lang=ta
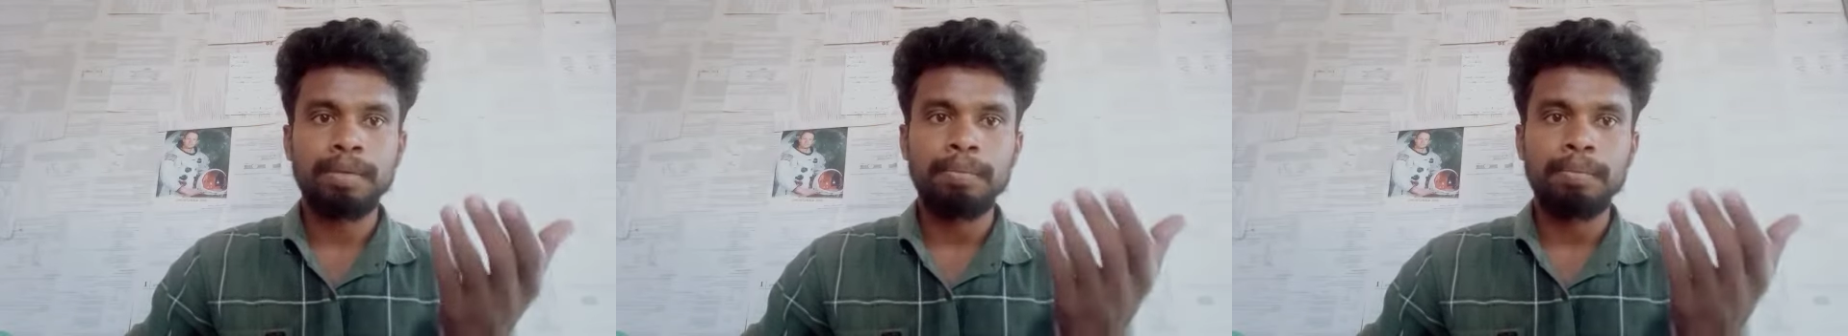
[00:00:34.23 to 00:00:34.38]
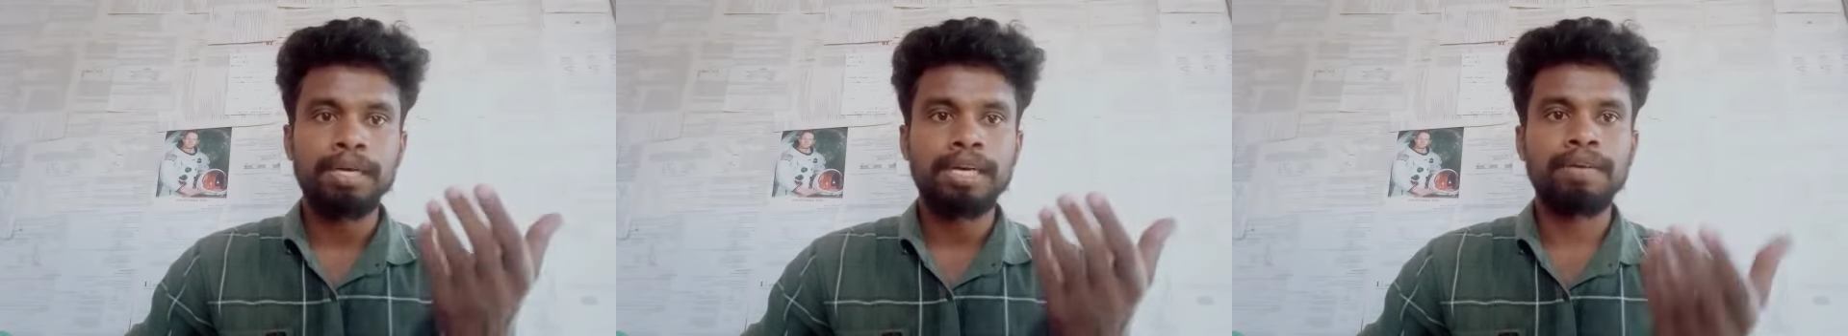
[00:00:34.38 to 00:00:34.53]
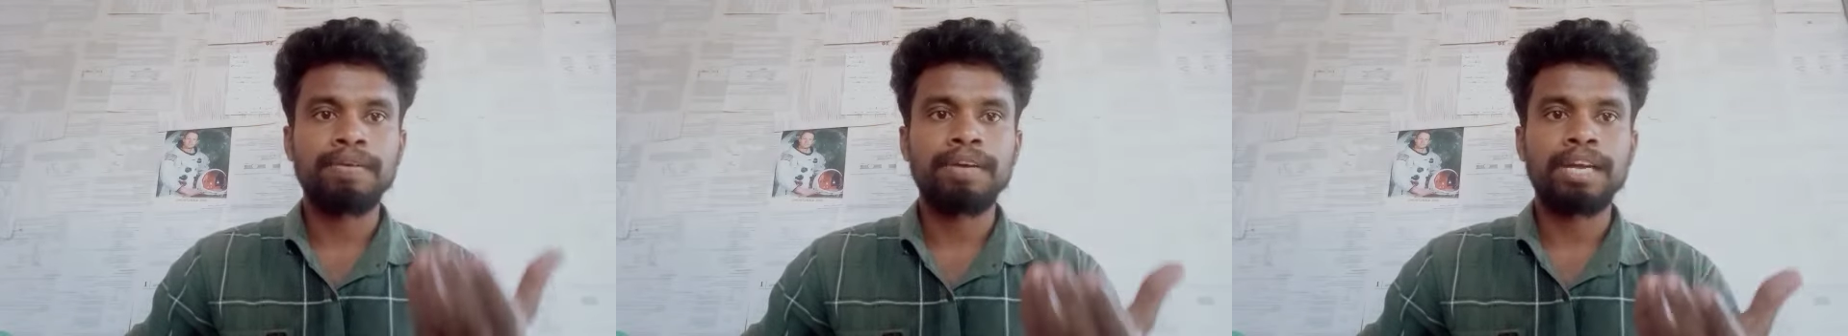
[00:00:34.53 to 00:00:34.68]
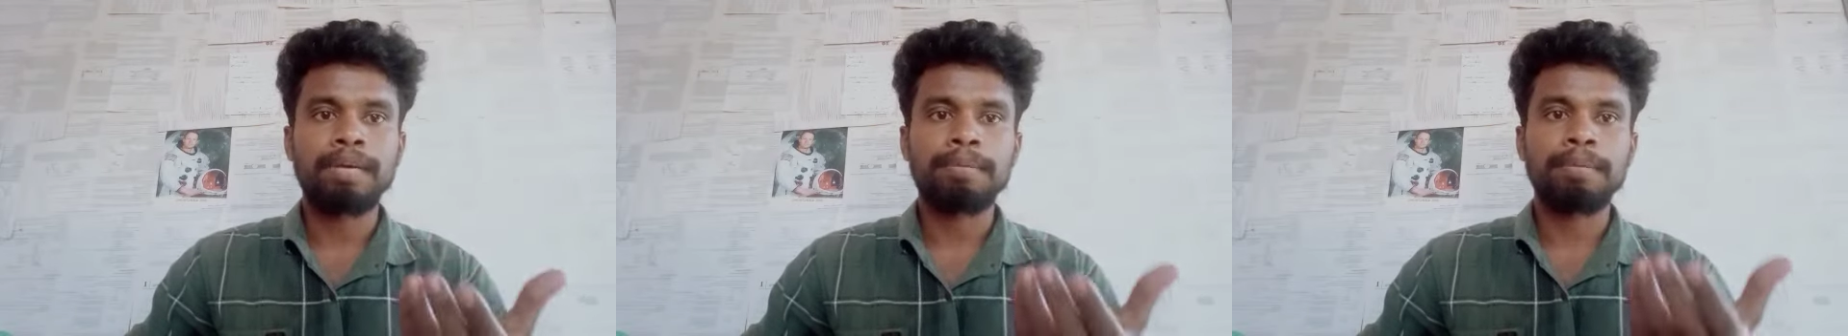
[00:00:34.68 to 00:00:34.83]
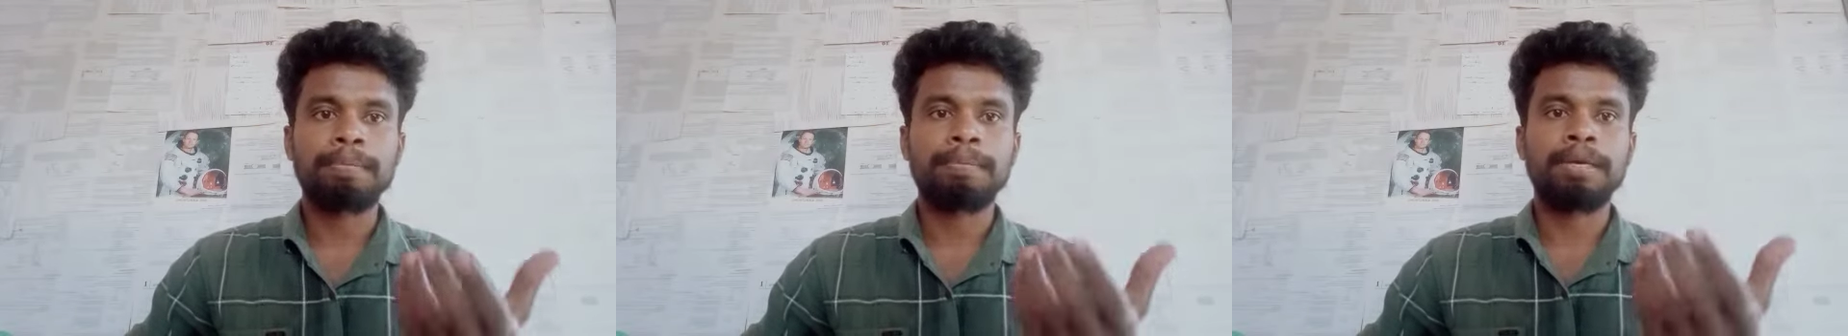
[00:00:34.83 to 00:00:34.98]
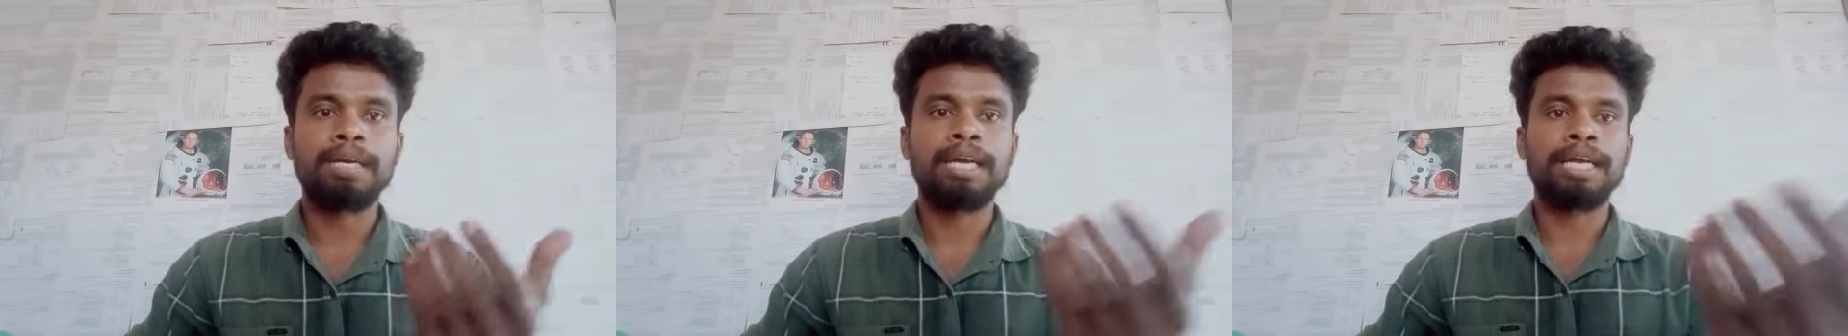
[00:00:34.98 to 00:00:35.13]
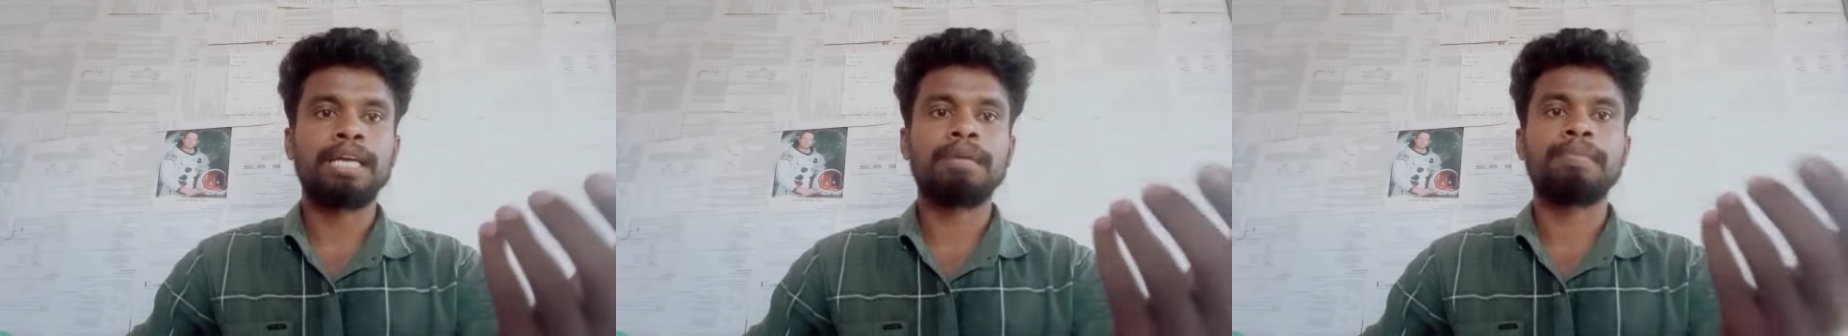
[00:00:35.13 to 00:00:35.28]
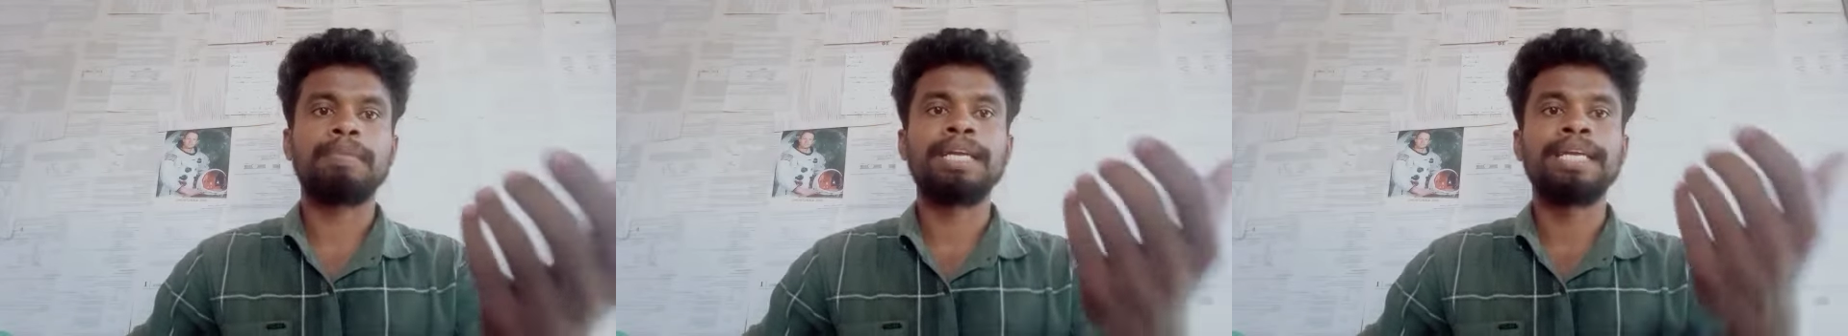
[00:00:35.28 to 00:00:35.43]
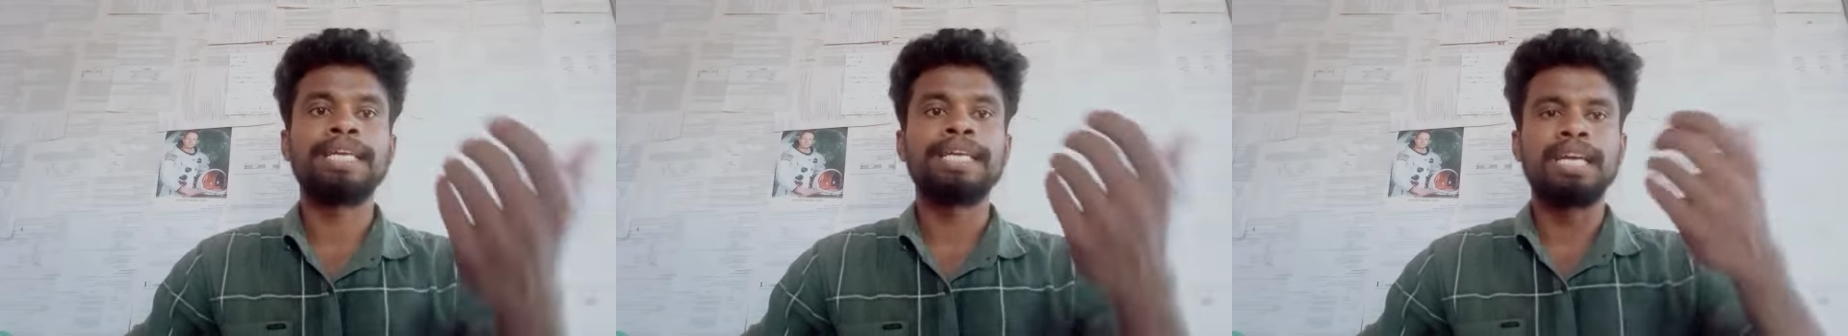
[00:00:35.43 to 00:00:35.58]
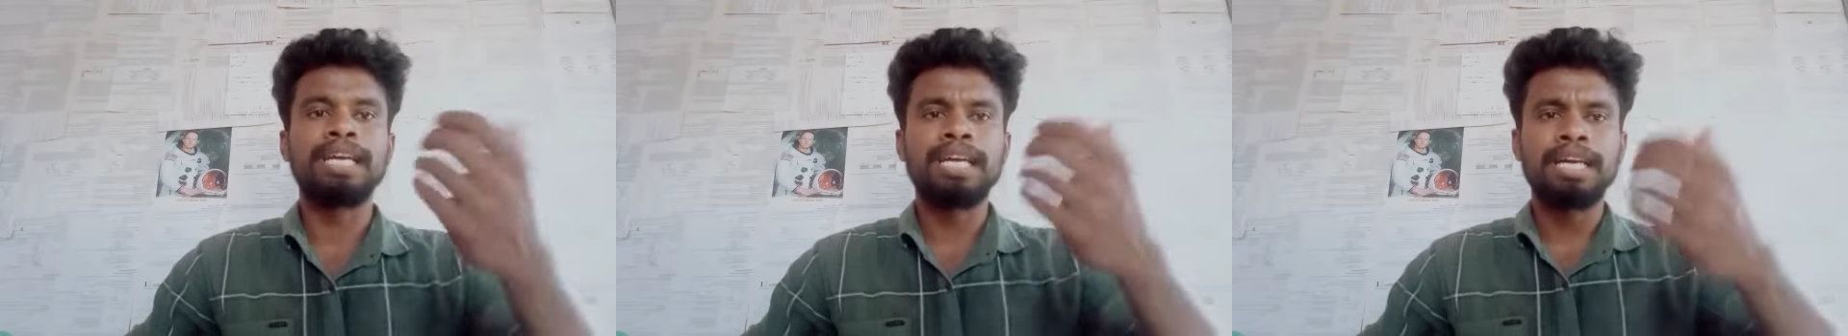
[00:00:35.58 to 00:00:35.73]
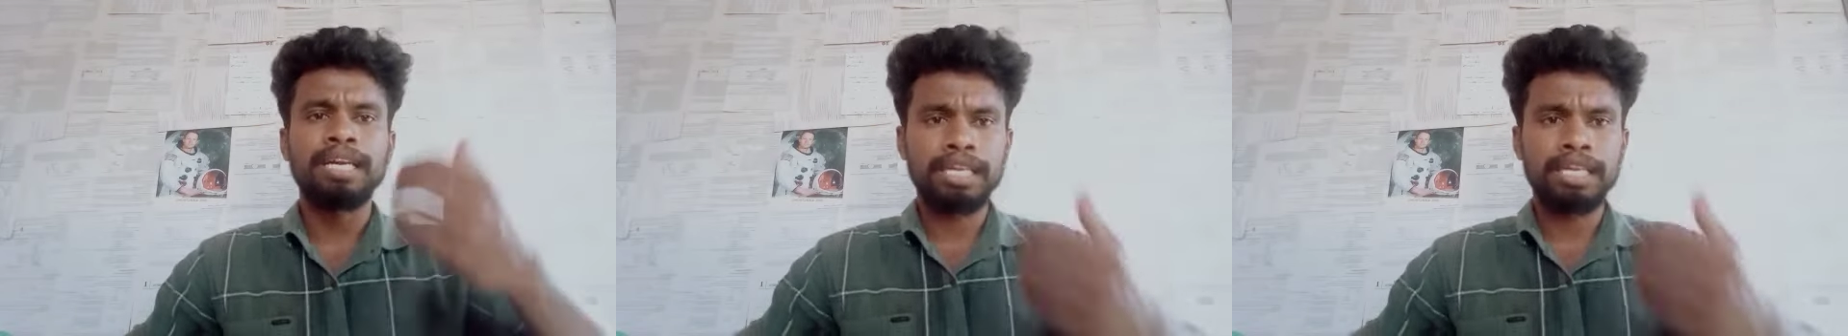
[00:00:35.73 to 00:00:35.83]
தமிழ்நாடு வேளாண்மை பல்கலைக்கழகம் வெளியிட்ட எல்லா